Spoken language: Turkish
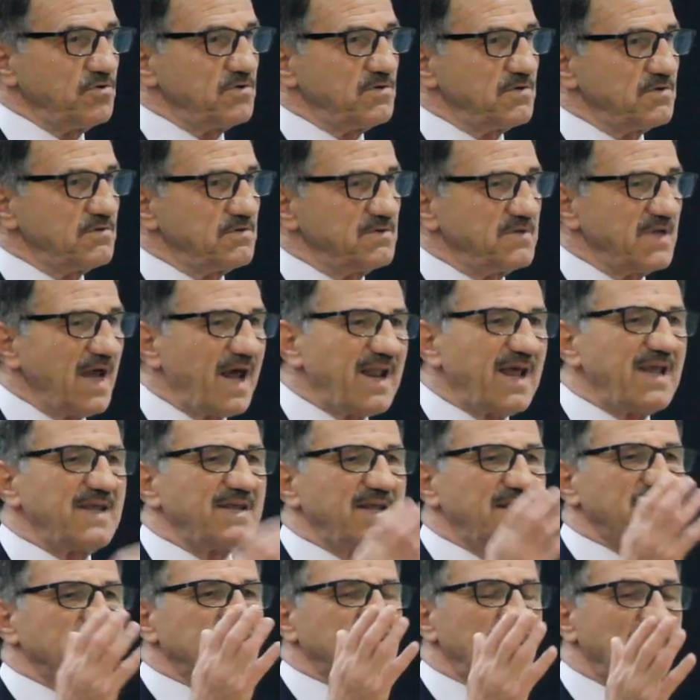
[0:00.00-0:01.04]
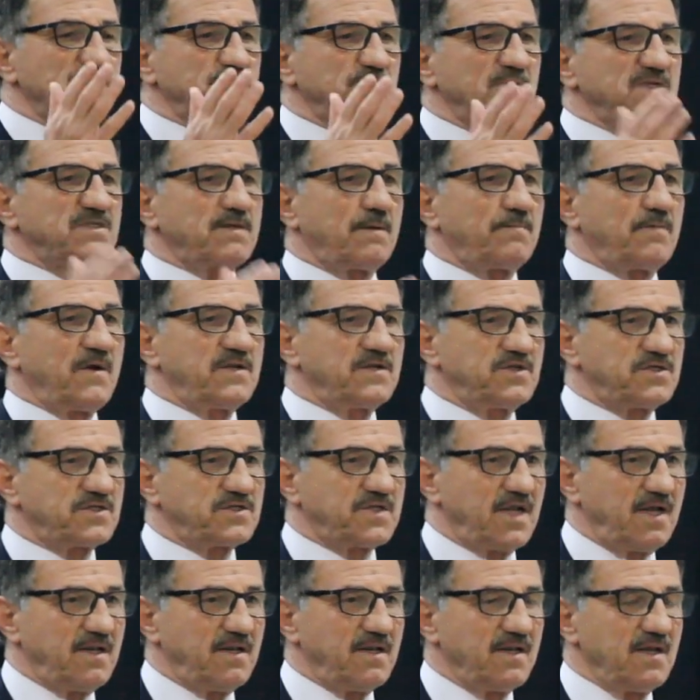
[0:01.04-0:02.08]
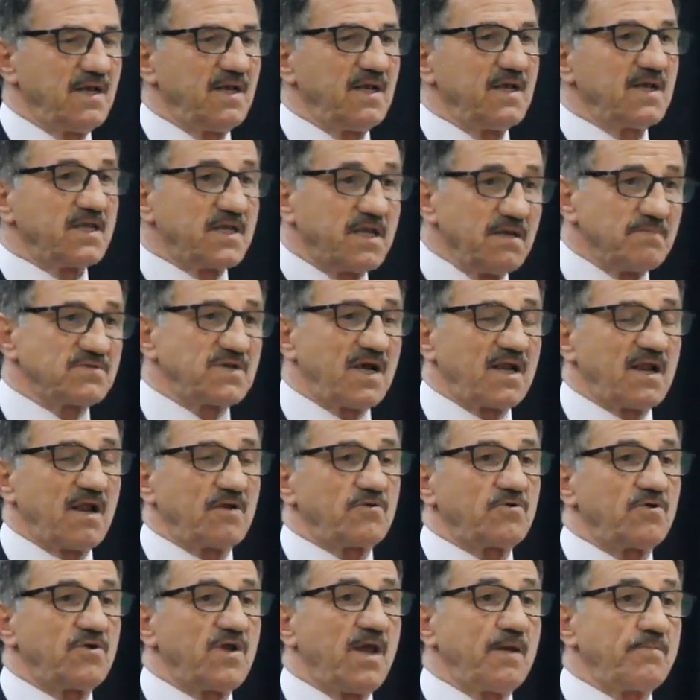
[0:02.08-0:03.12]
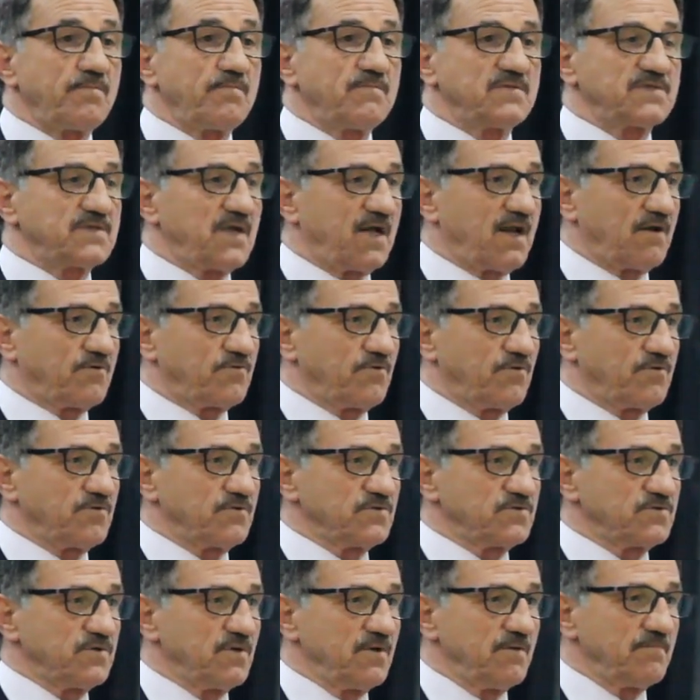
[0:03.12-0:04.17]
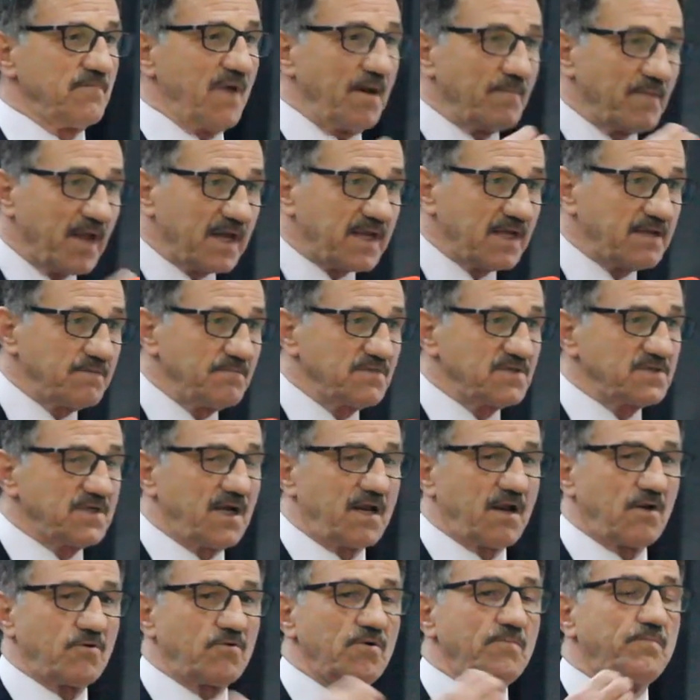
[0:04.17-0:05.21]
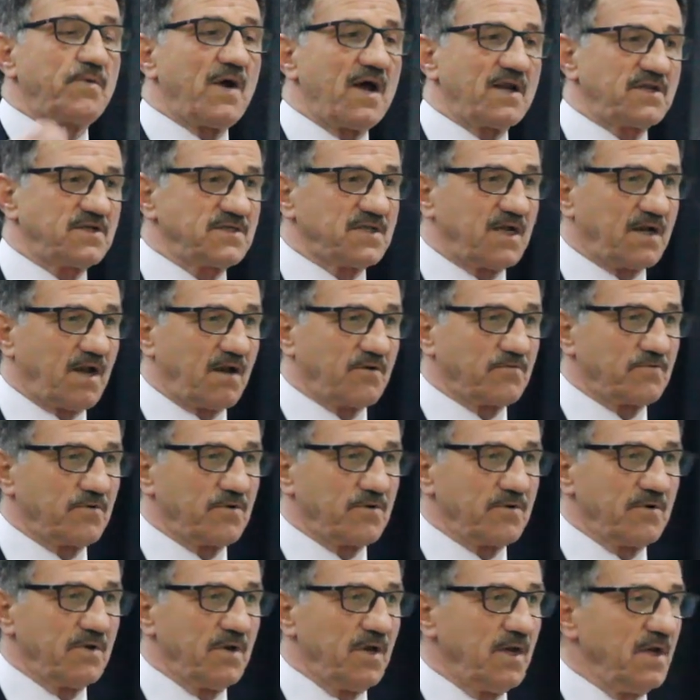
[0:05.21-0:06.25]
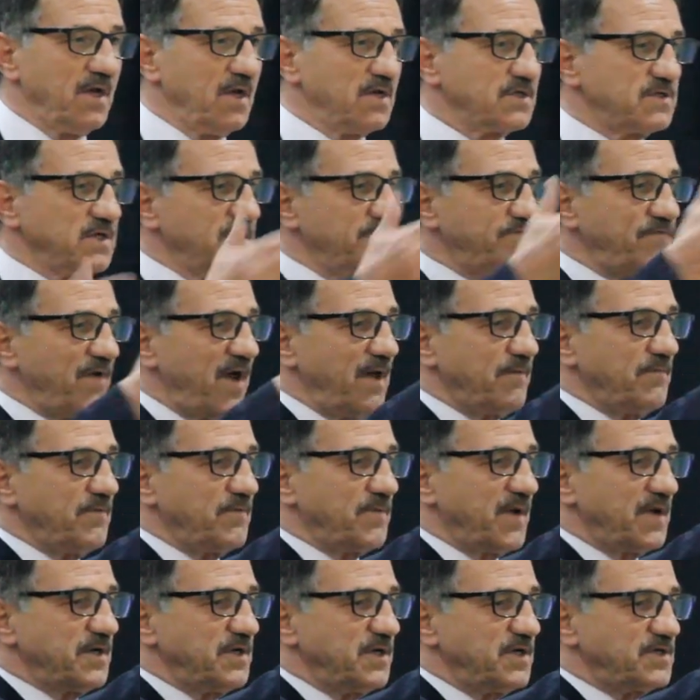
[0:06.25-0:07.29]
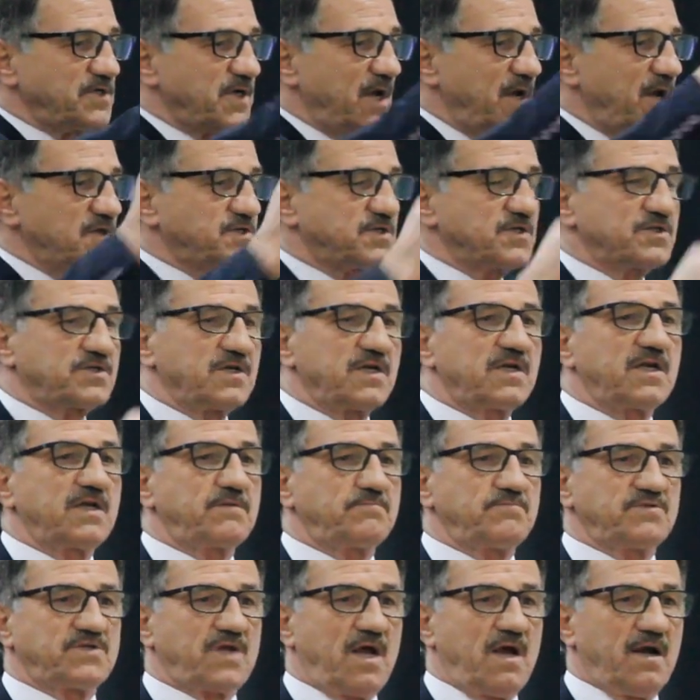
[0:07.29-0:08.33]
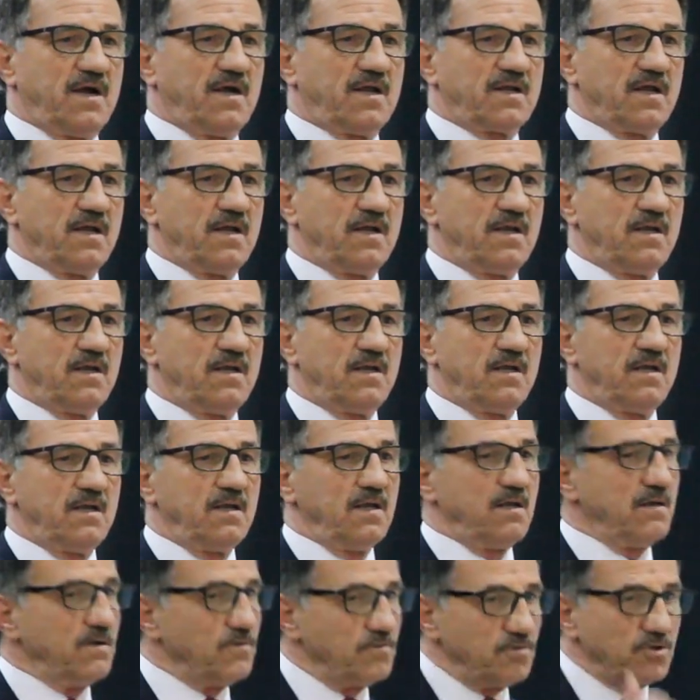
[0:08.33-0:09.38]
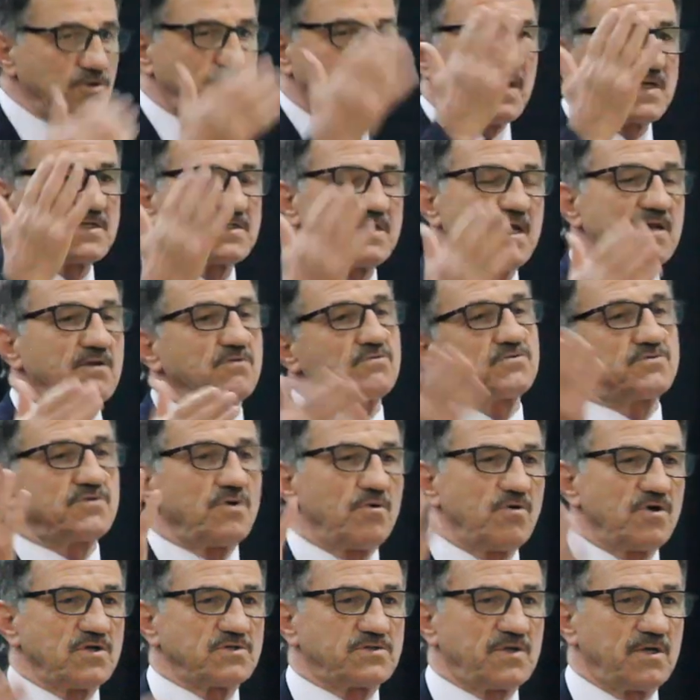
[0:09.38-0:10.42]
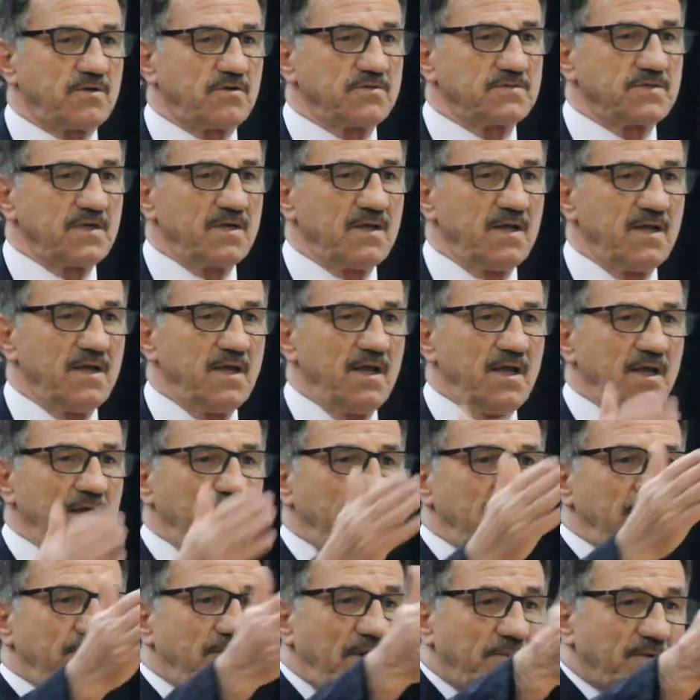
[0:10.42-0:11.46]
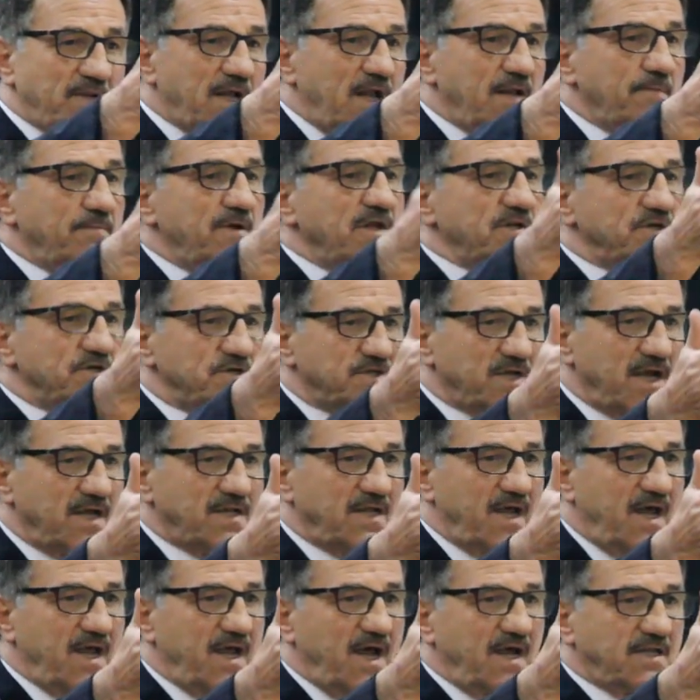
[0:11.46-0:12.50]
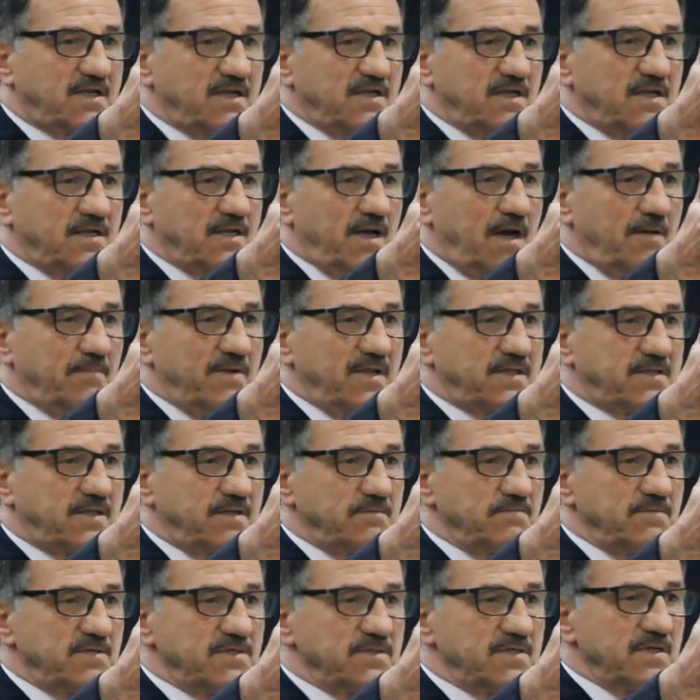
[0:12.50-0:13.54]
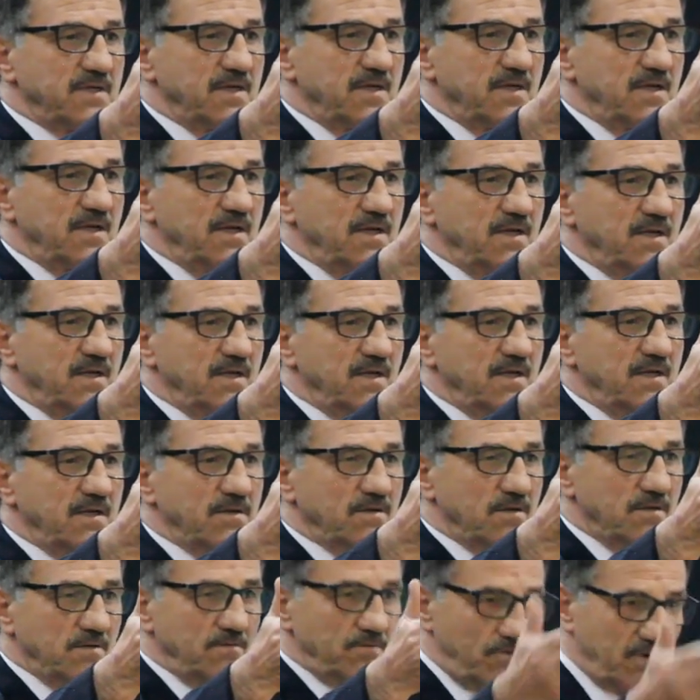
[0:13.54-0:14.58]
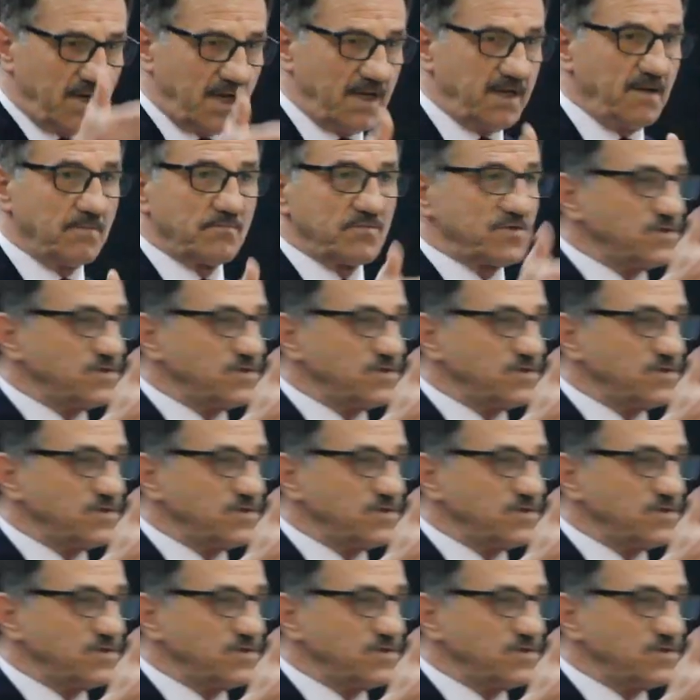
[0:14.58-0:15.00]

bu yalan yanı saçma sapan işten kim zarar görüyor? Hepimiz zarar görüyoruz. Memleketimiz zarar görüyor, parti zarar görüyor. Şimdi Fehmi Bey, iş, aş işin gitmiş Ankara'ya. 3-5 sene önce, 10 sene önce. E Mehmet Ali Bey dışarıda hayatını idam ettirmiş. Öyle değil